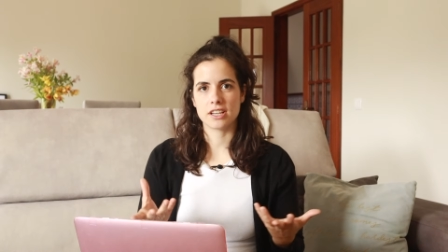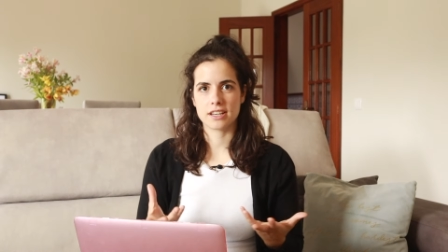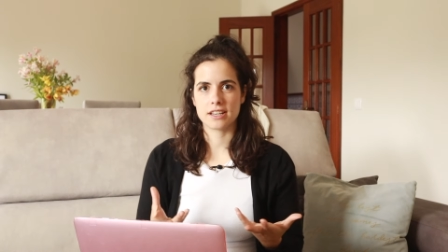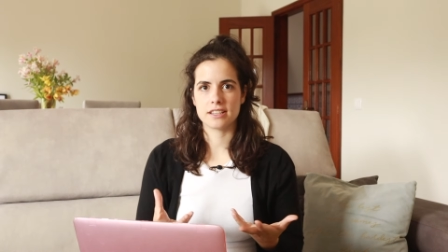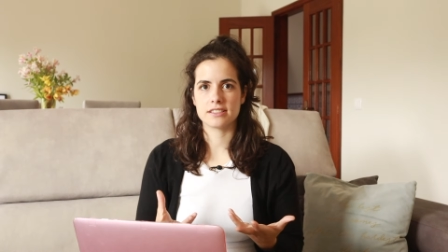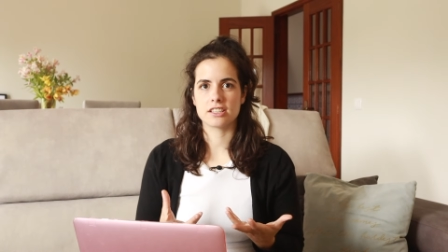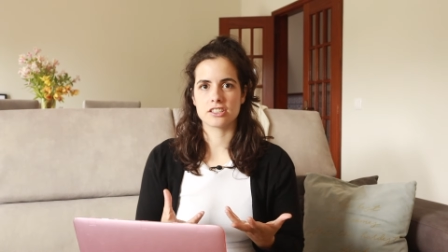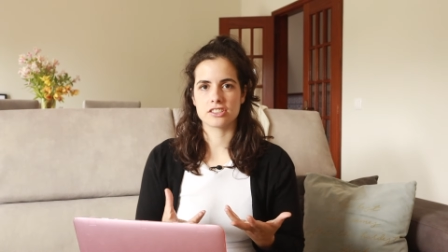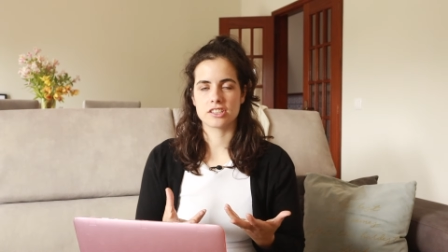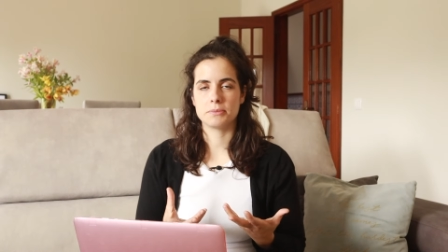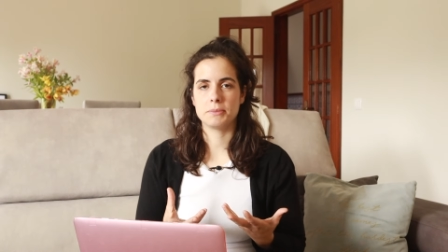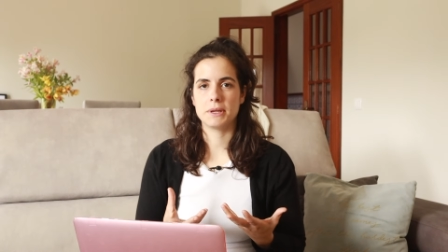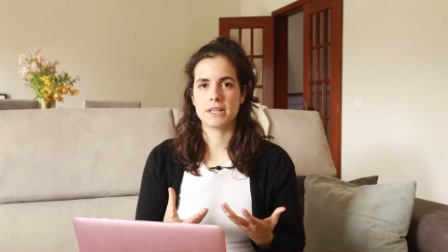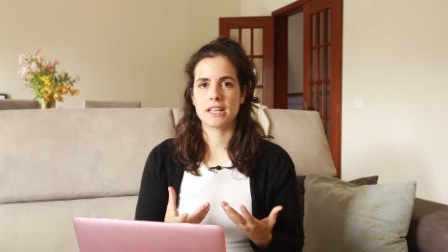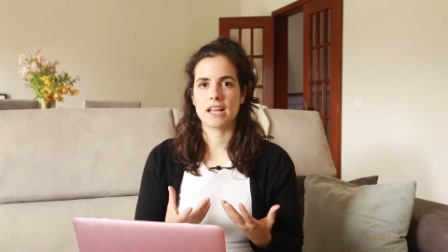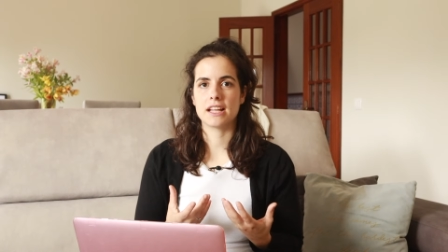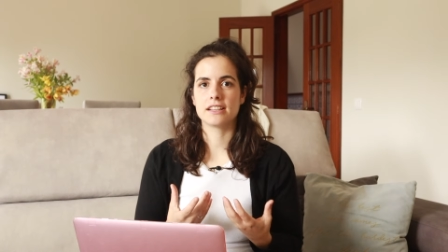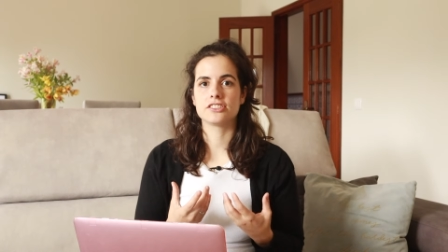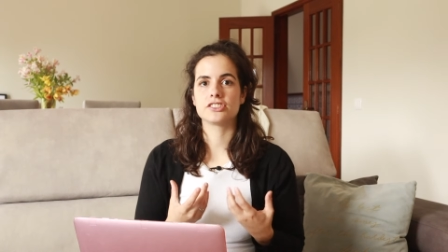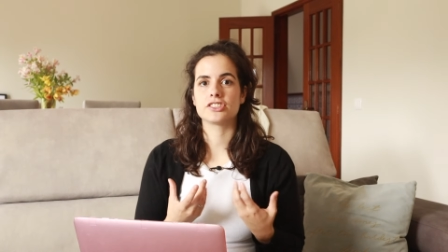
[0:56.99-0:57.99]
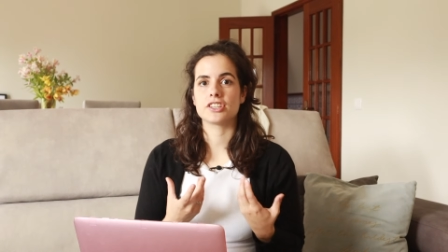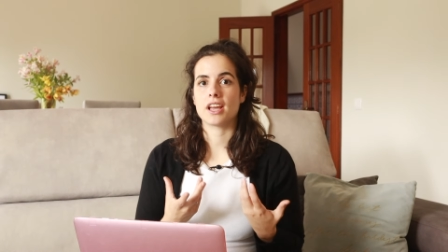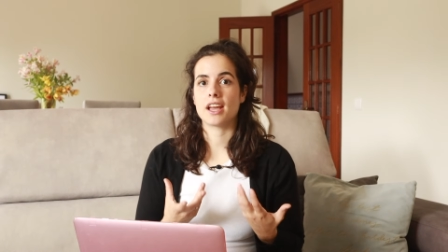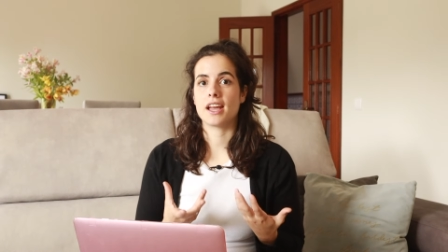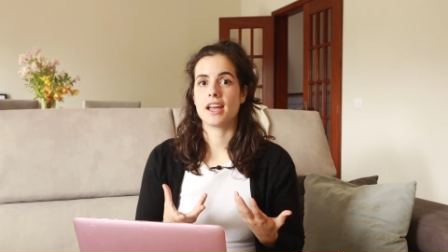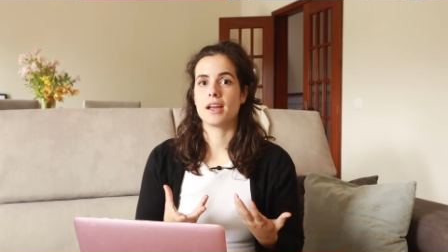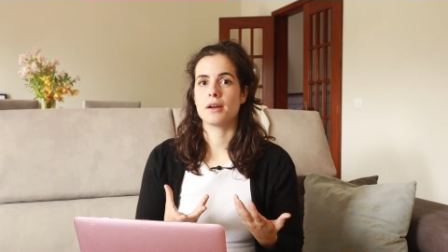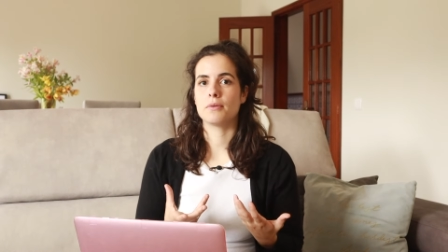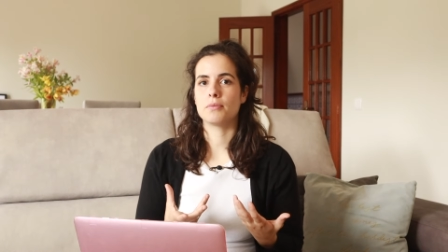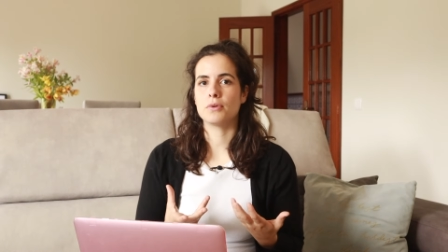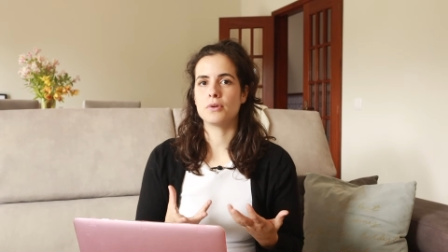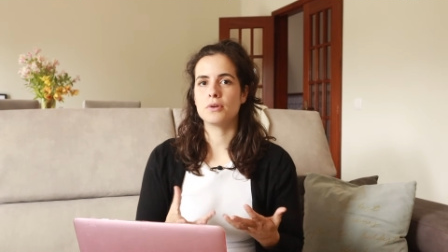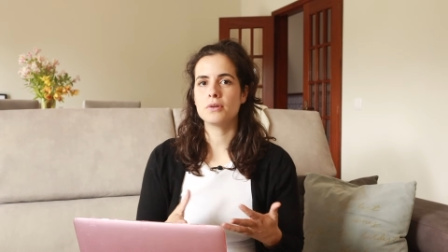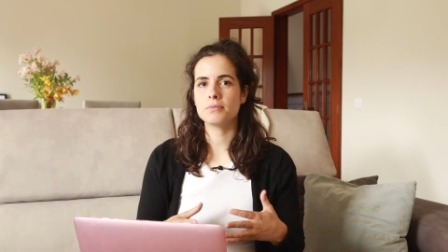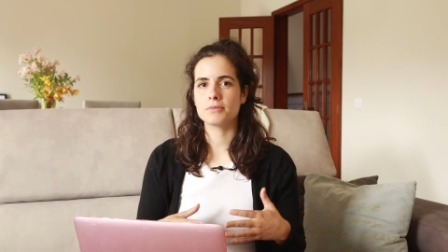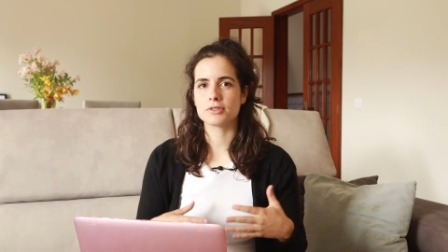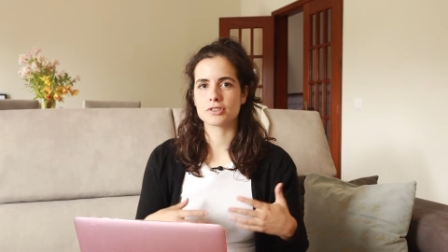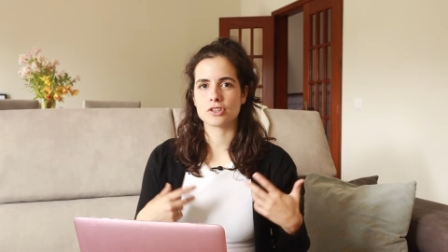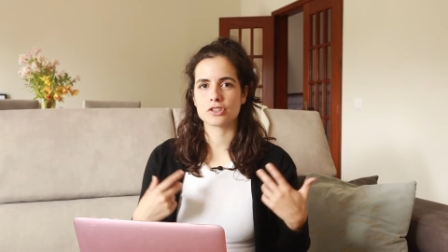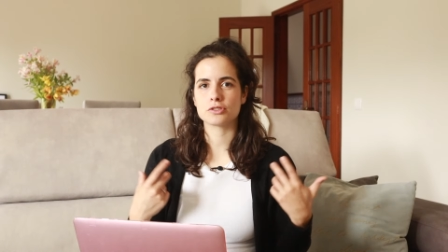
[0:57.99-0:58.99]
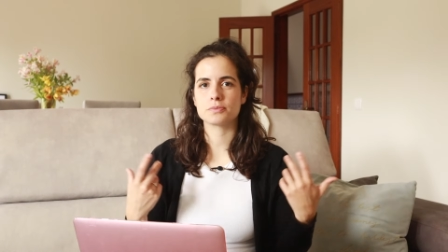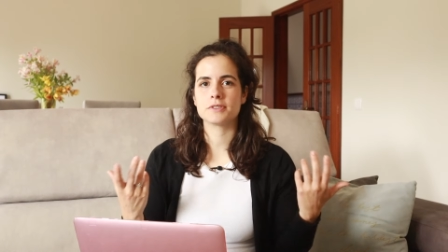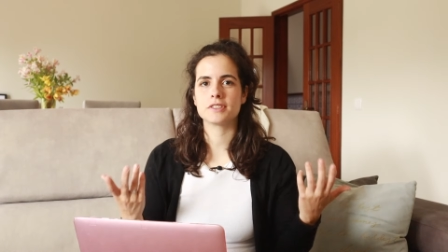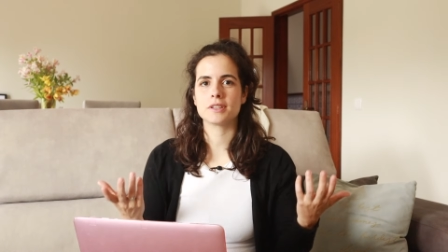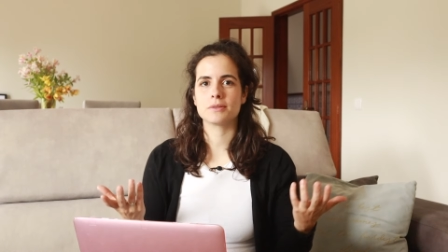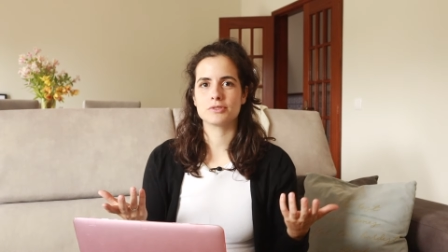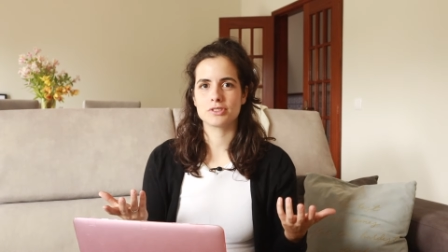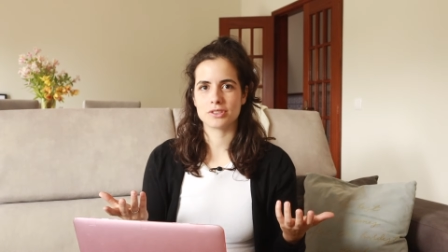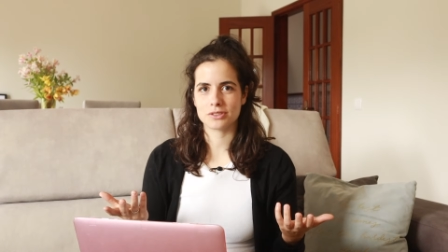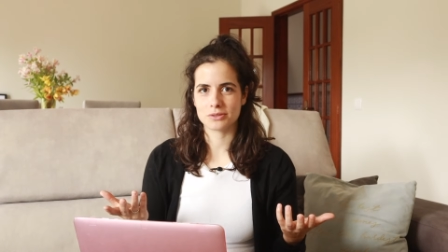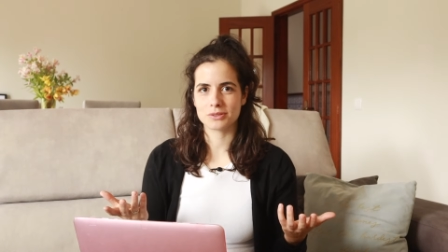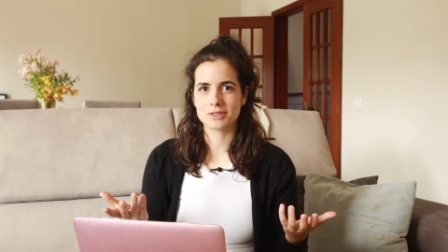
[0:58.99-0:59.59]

crenças limitantes é bom, mas nós precisamos de as